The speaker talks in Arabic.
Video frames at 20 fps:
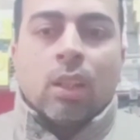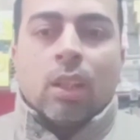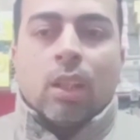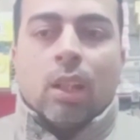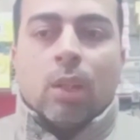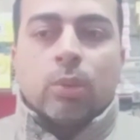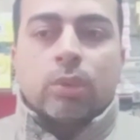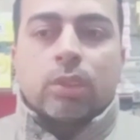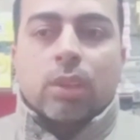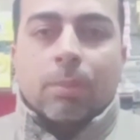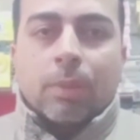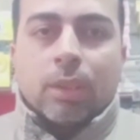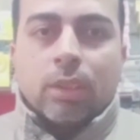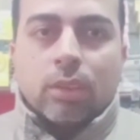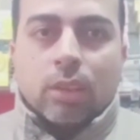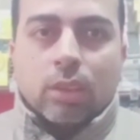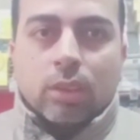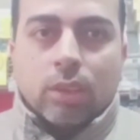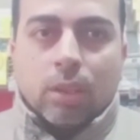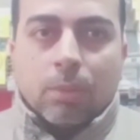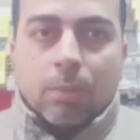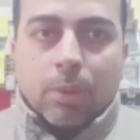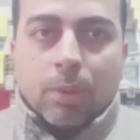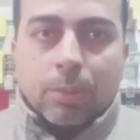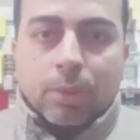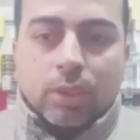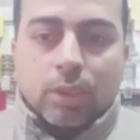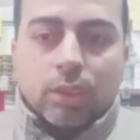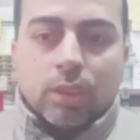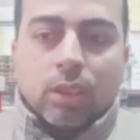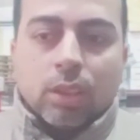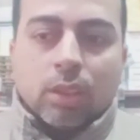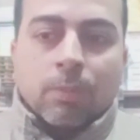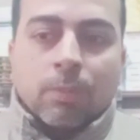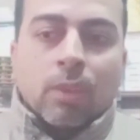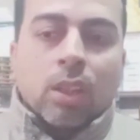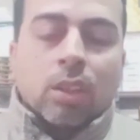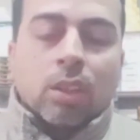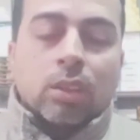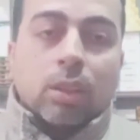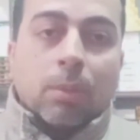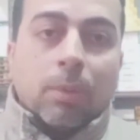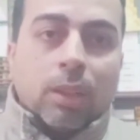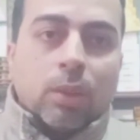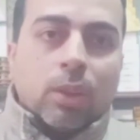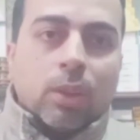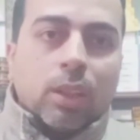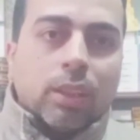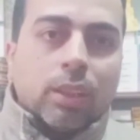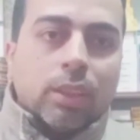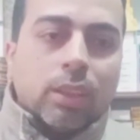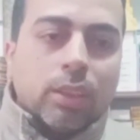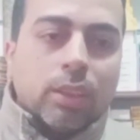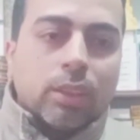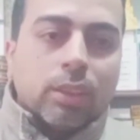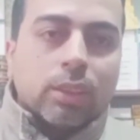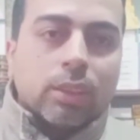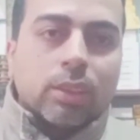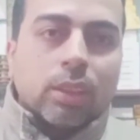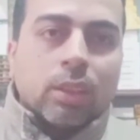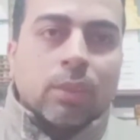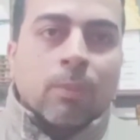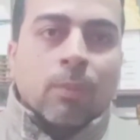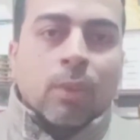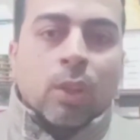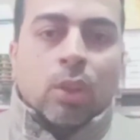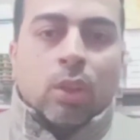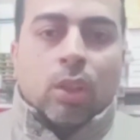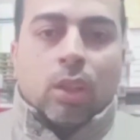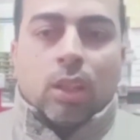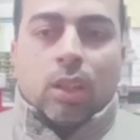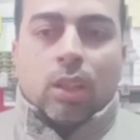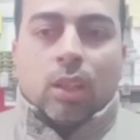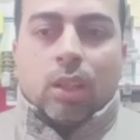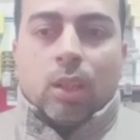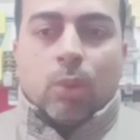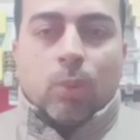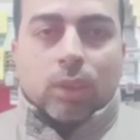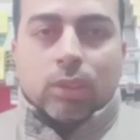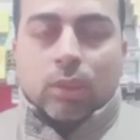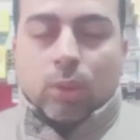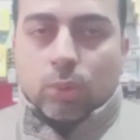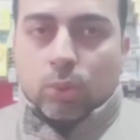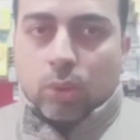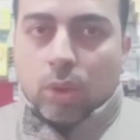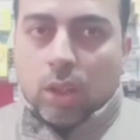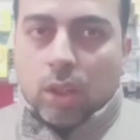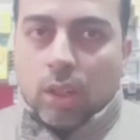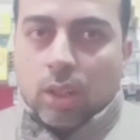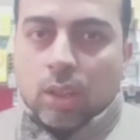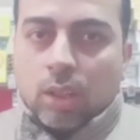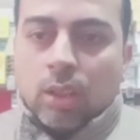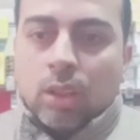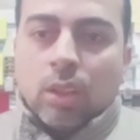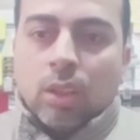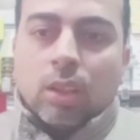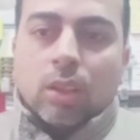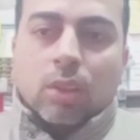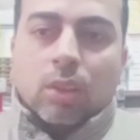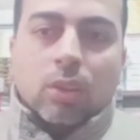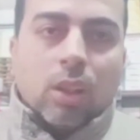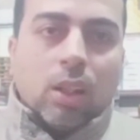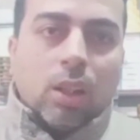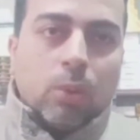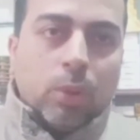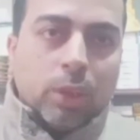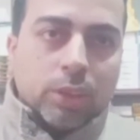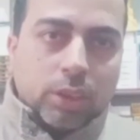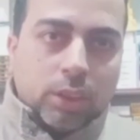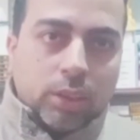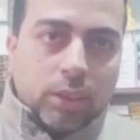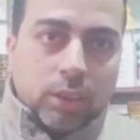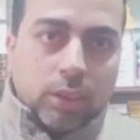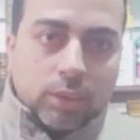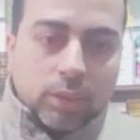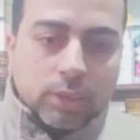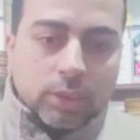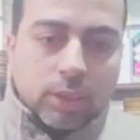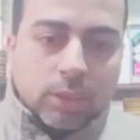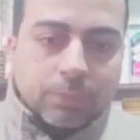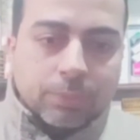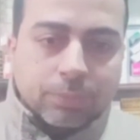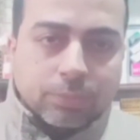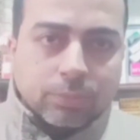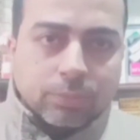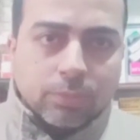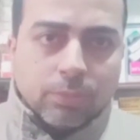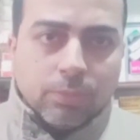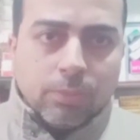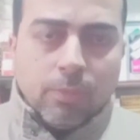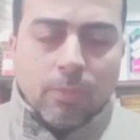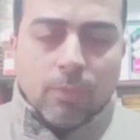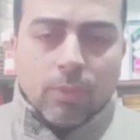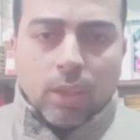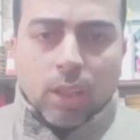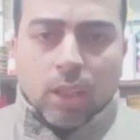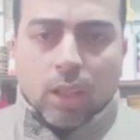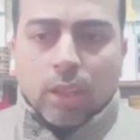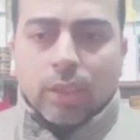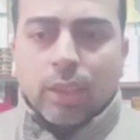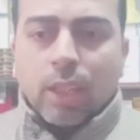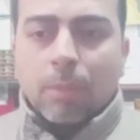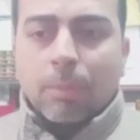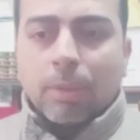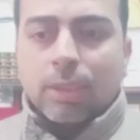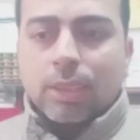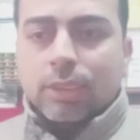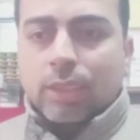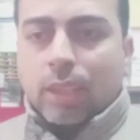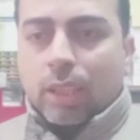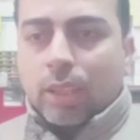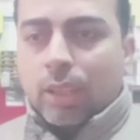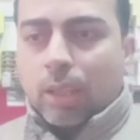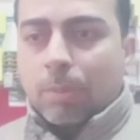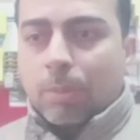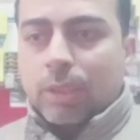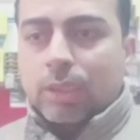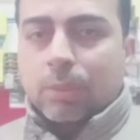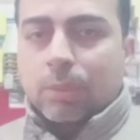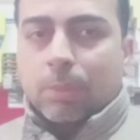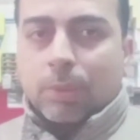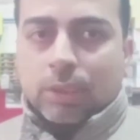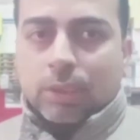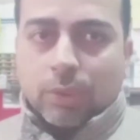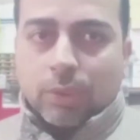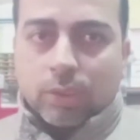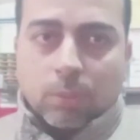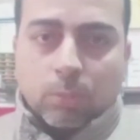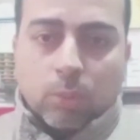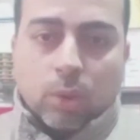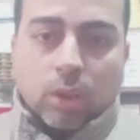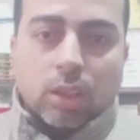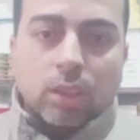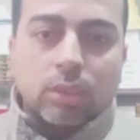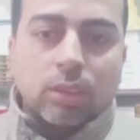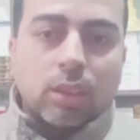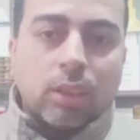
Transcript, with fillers: او التمارين الرياضيه ما بيجيبش نتيجه طبعا لو جالك عرق النسا آه، اوعى تاخد راحه الراحه وحشه لعرق النسا اي نعم هتستريح بس بس فتره مؤقته